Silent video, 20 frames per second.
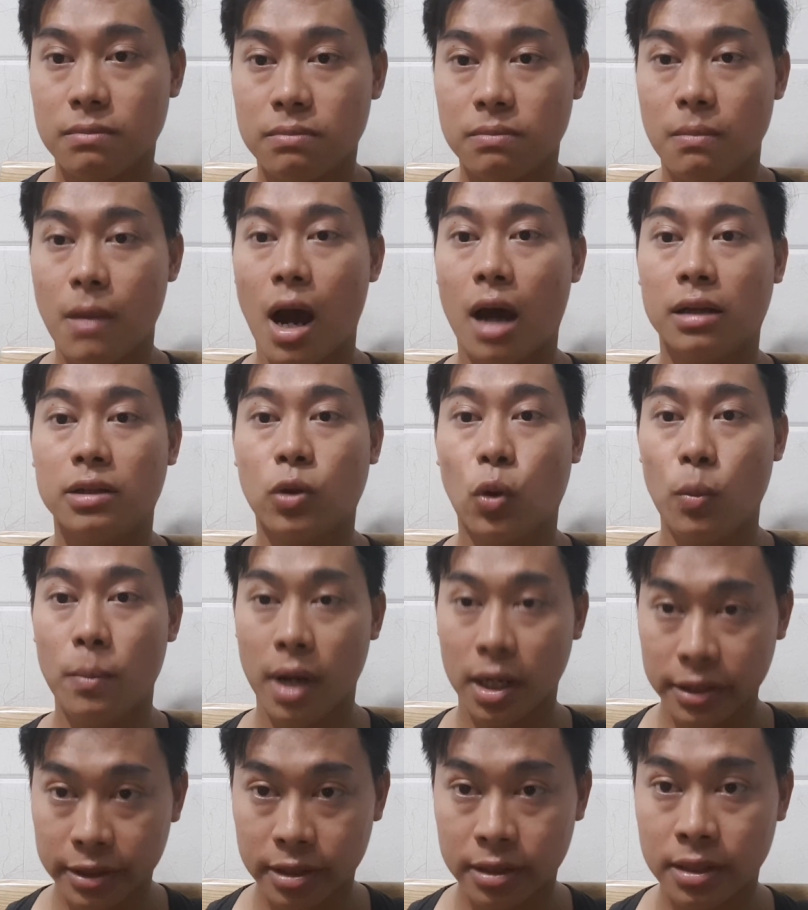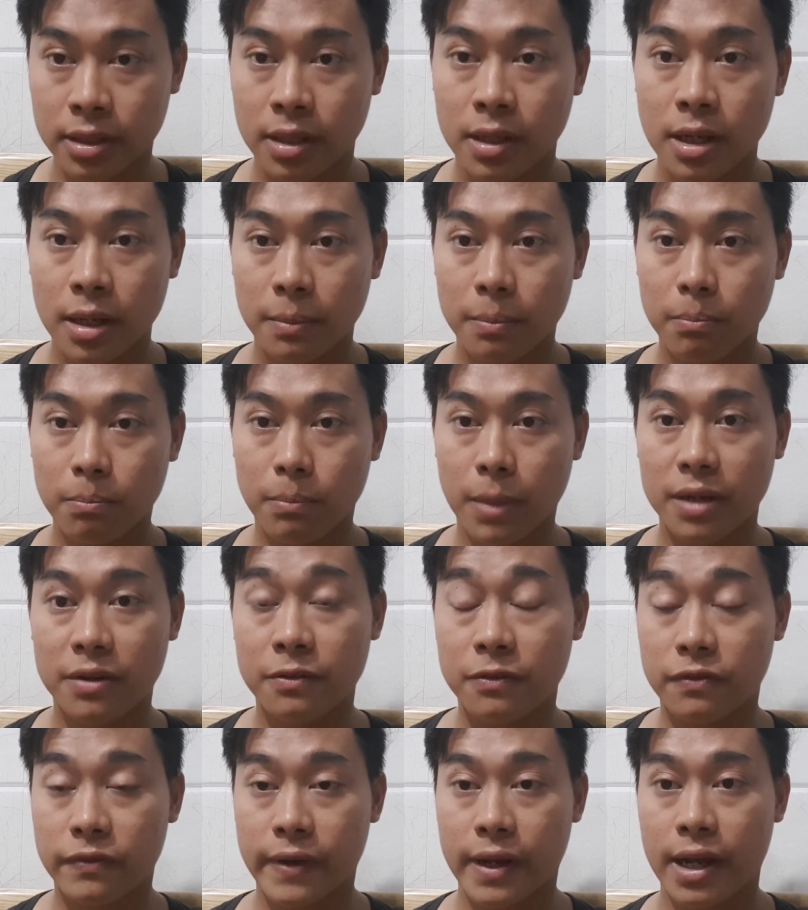bệnh của mình
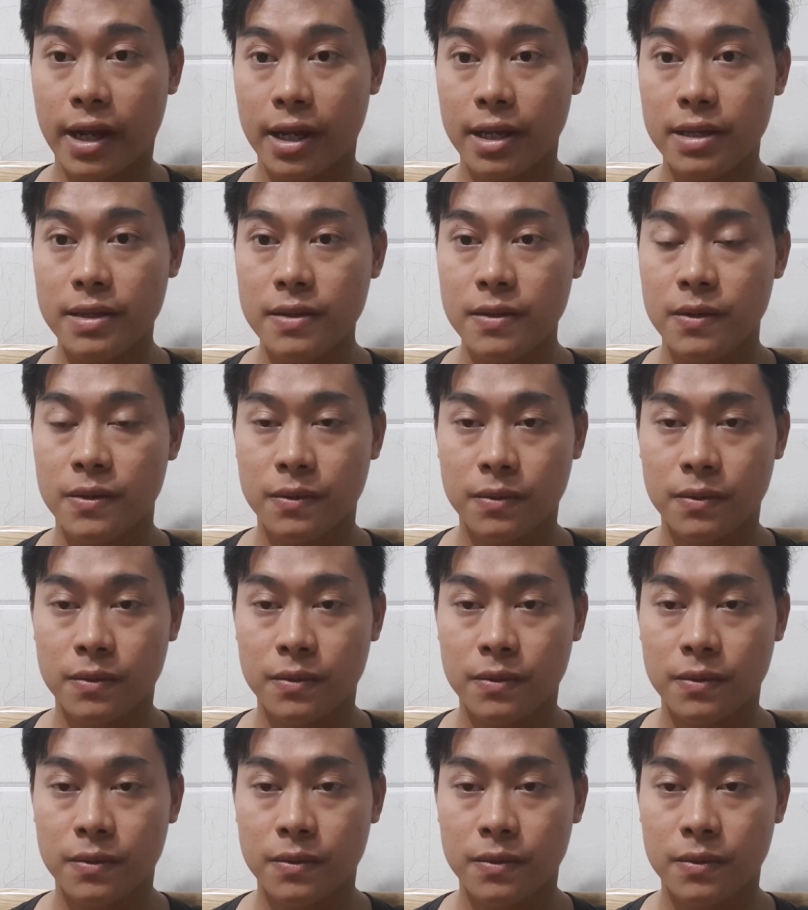mình phải